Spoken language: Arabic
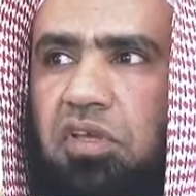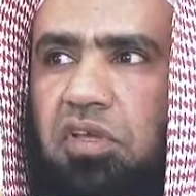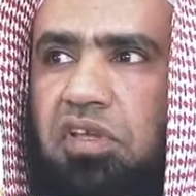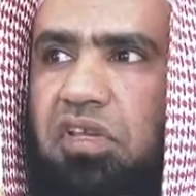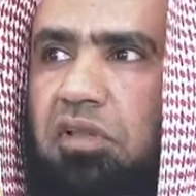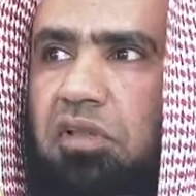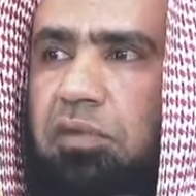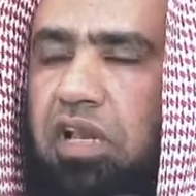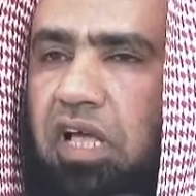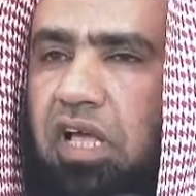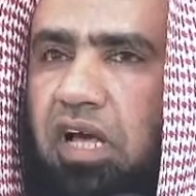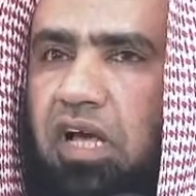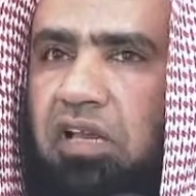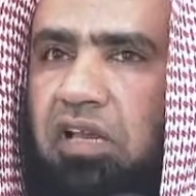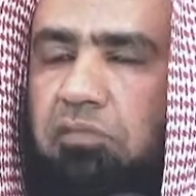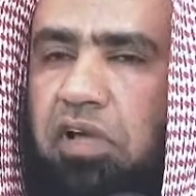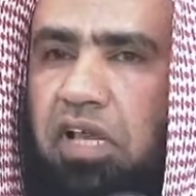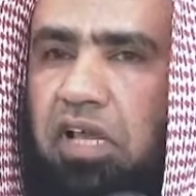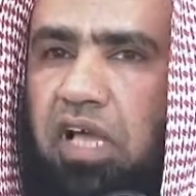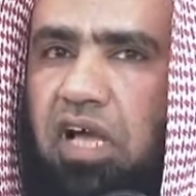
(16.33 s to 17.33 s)
إنما
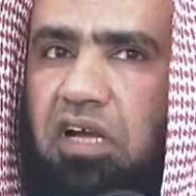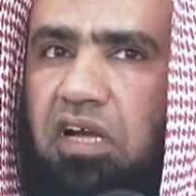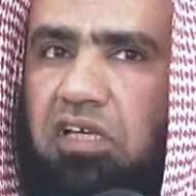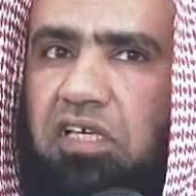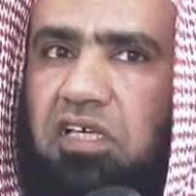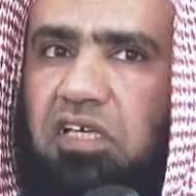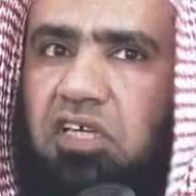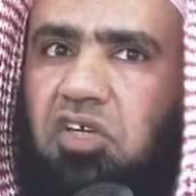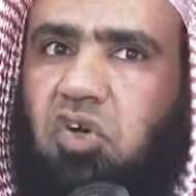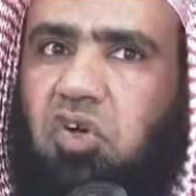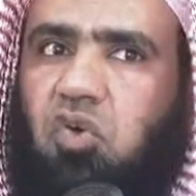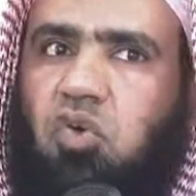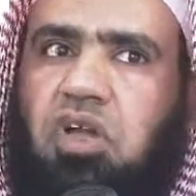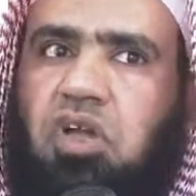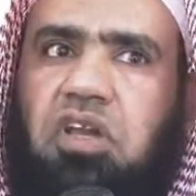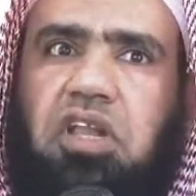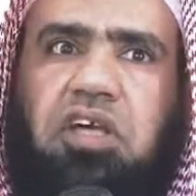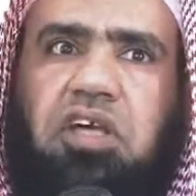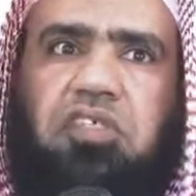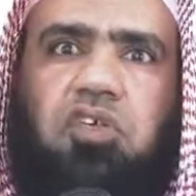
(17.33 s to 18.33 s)
العالم الحقيقي هو
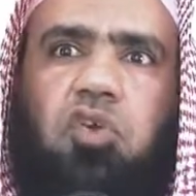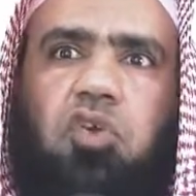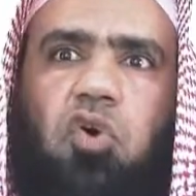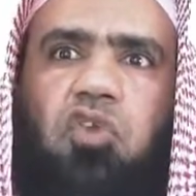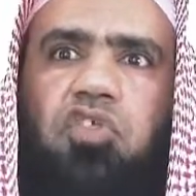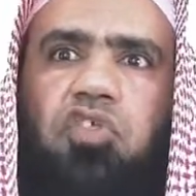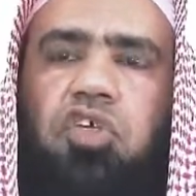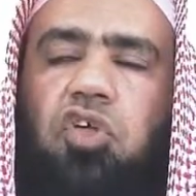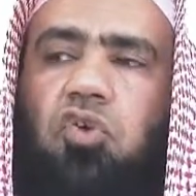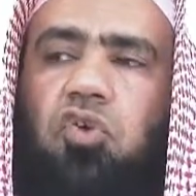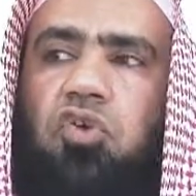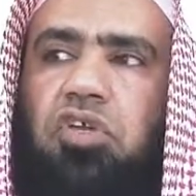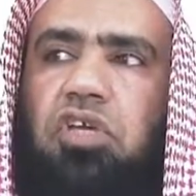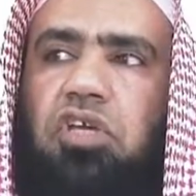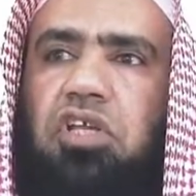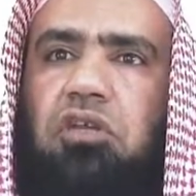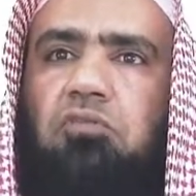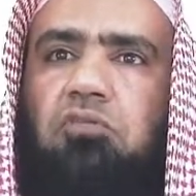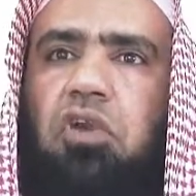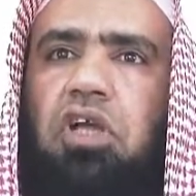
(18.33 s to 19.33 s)
الذي يظهر
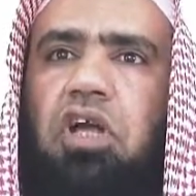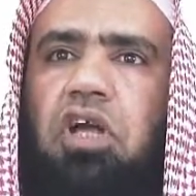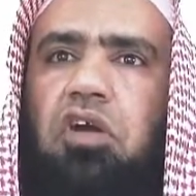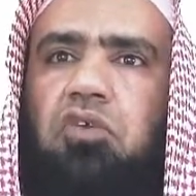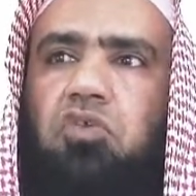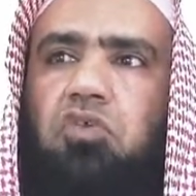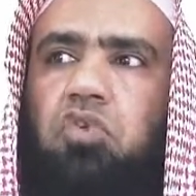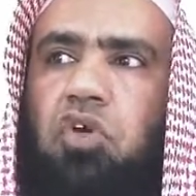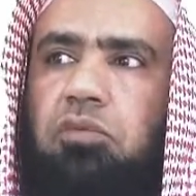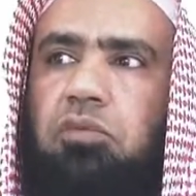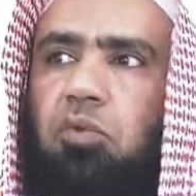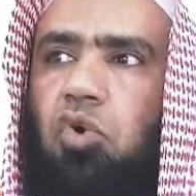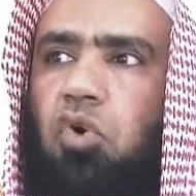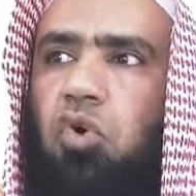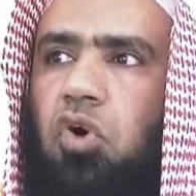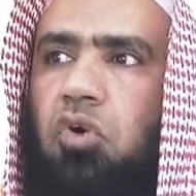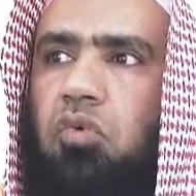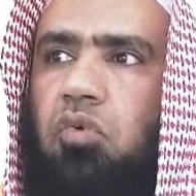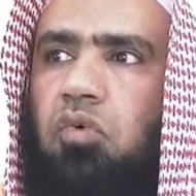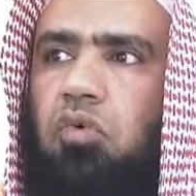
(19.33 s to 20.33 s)
العلم
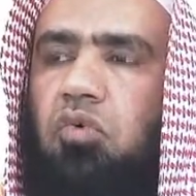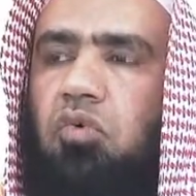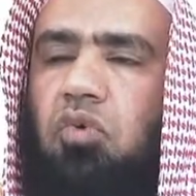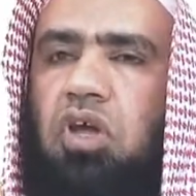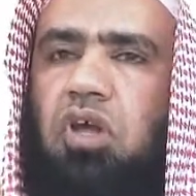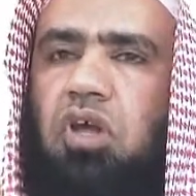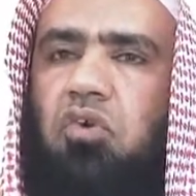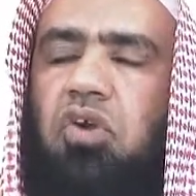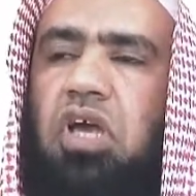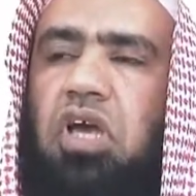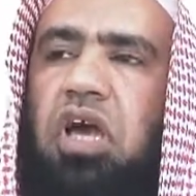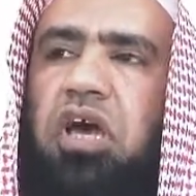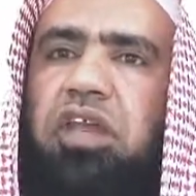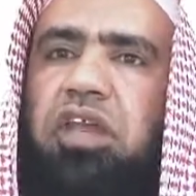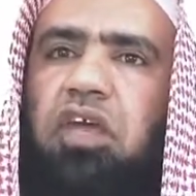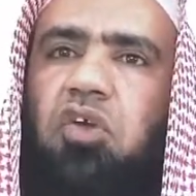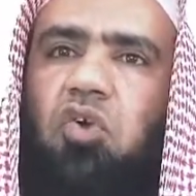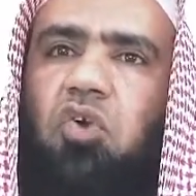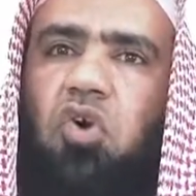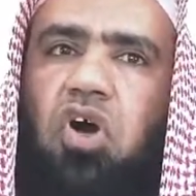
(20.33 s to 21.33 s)
ويكتبه ولو
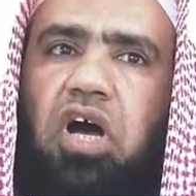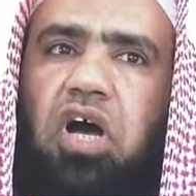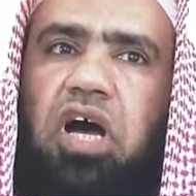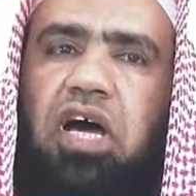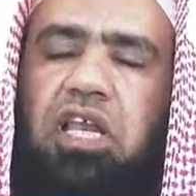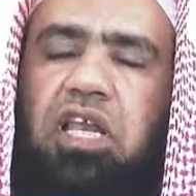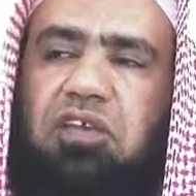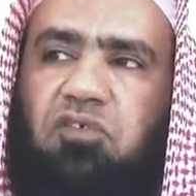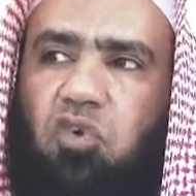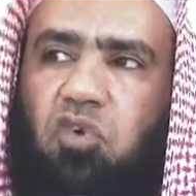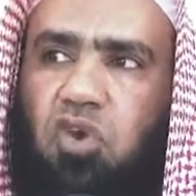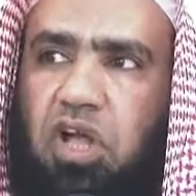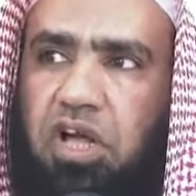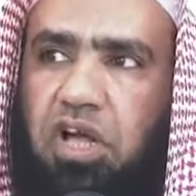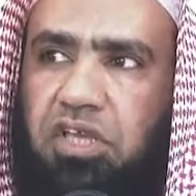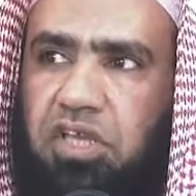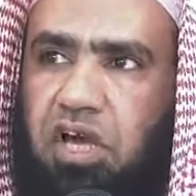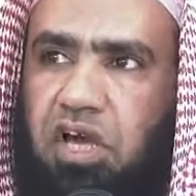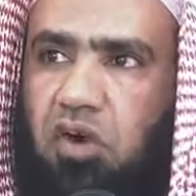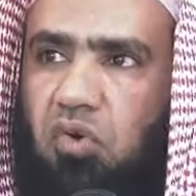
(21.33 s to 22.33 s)
كان يخالف
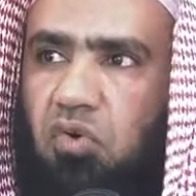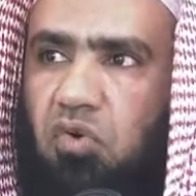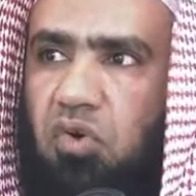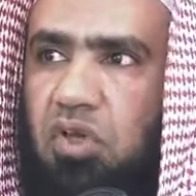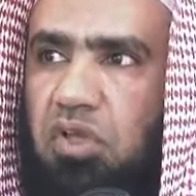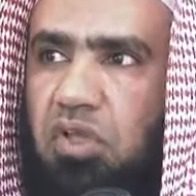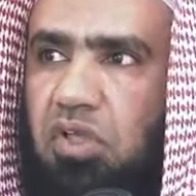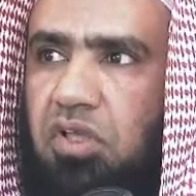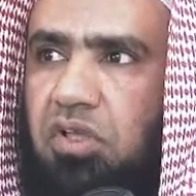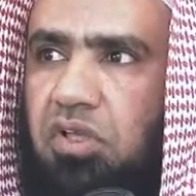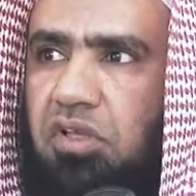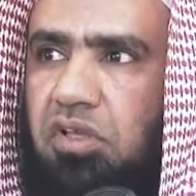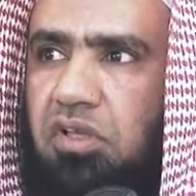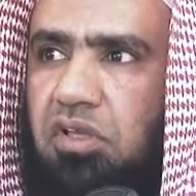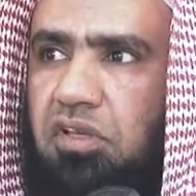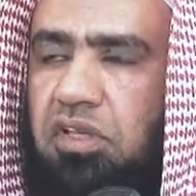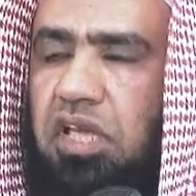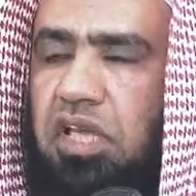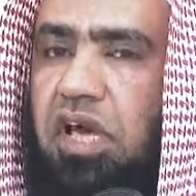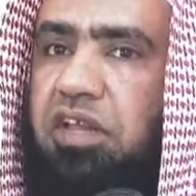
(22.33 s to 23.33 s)
رأيه
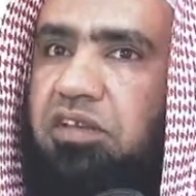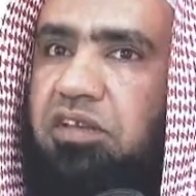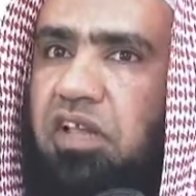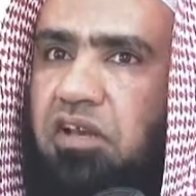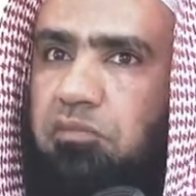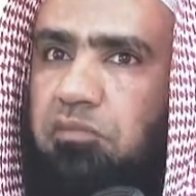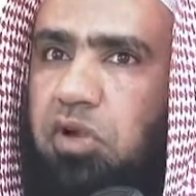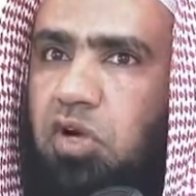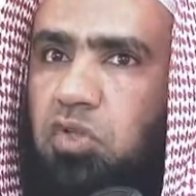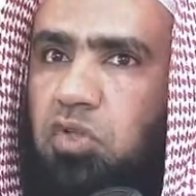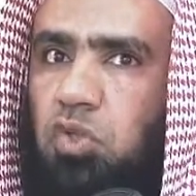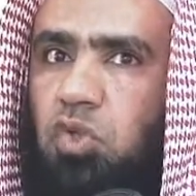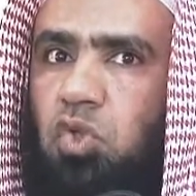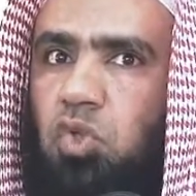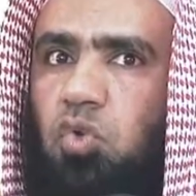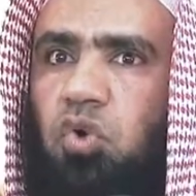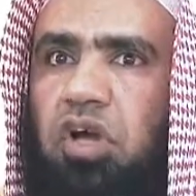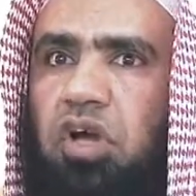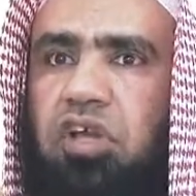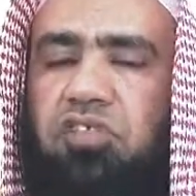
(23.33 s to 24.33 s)
لأن المقصود
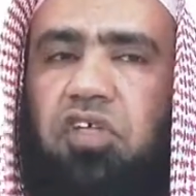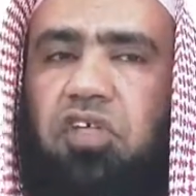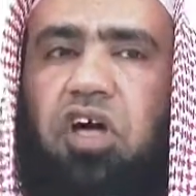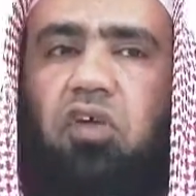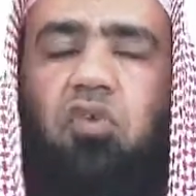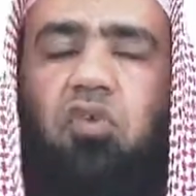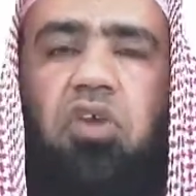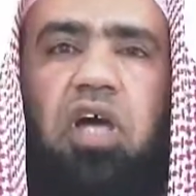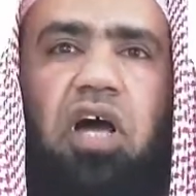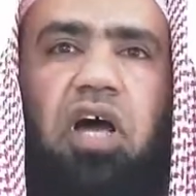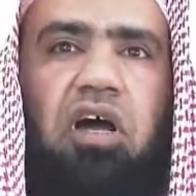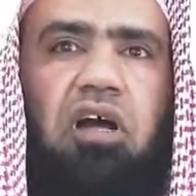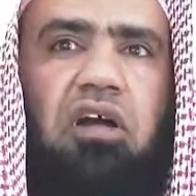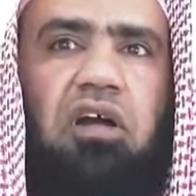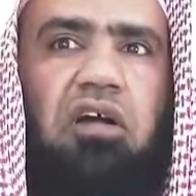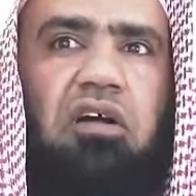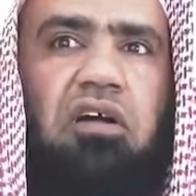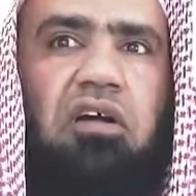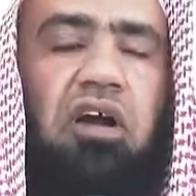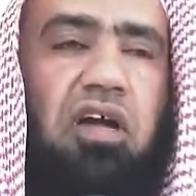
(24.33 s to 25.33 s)
هو إظهار الحق
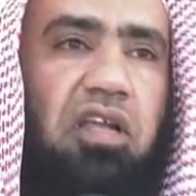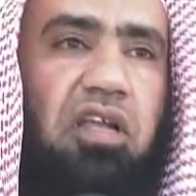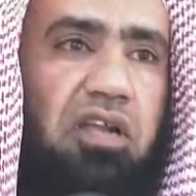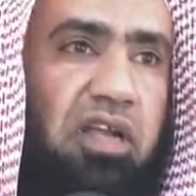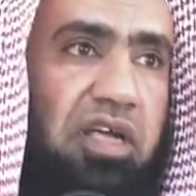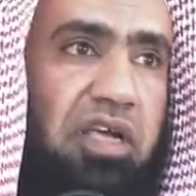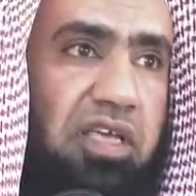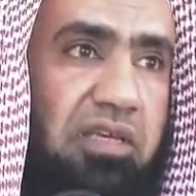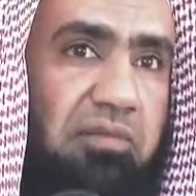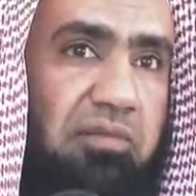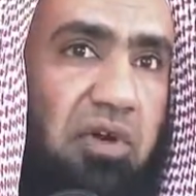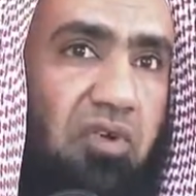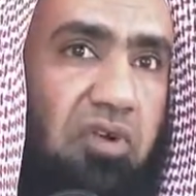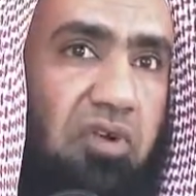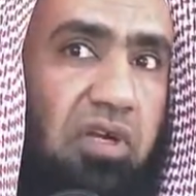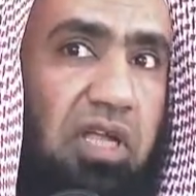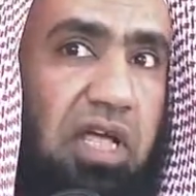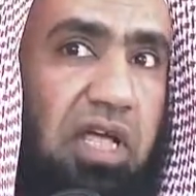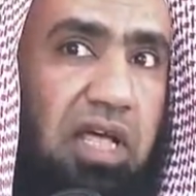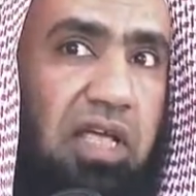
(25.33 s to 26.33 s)
قال رحمه
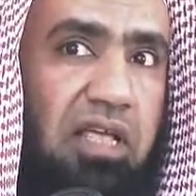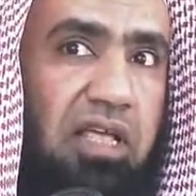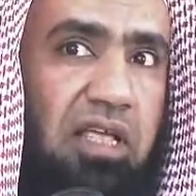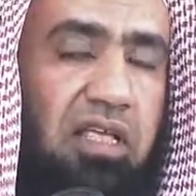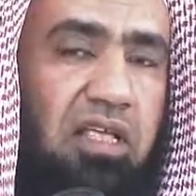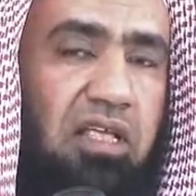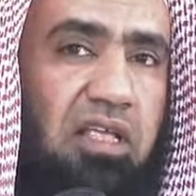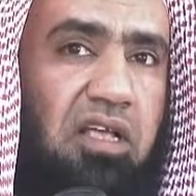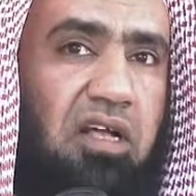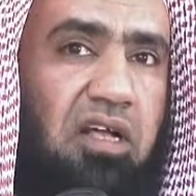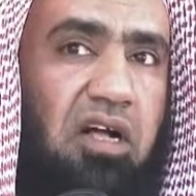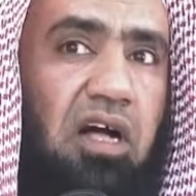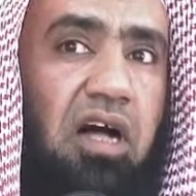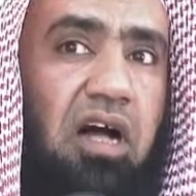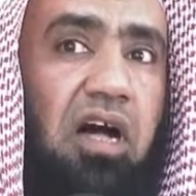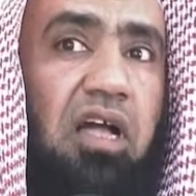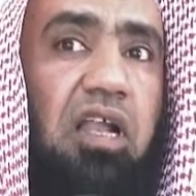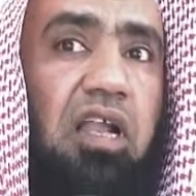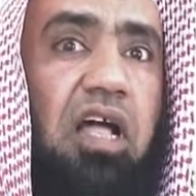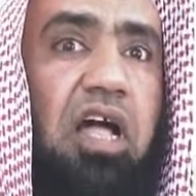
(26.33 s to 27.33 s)
الله
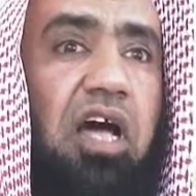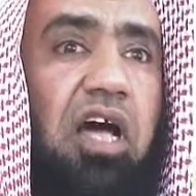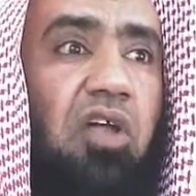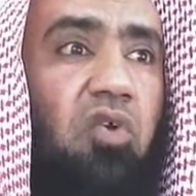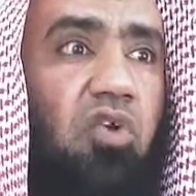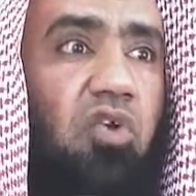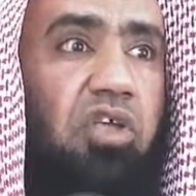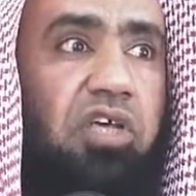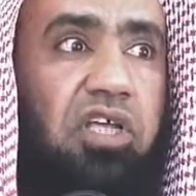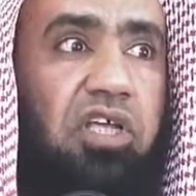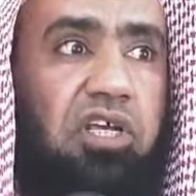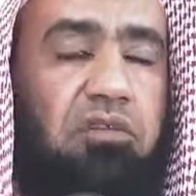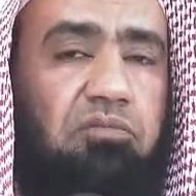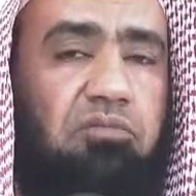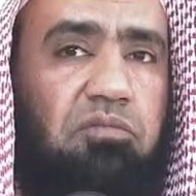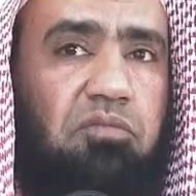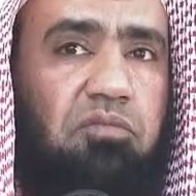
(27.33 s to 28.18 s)
قال أهل العلم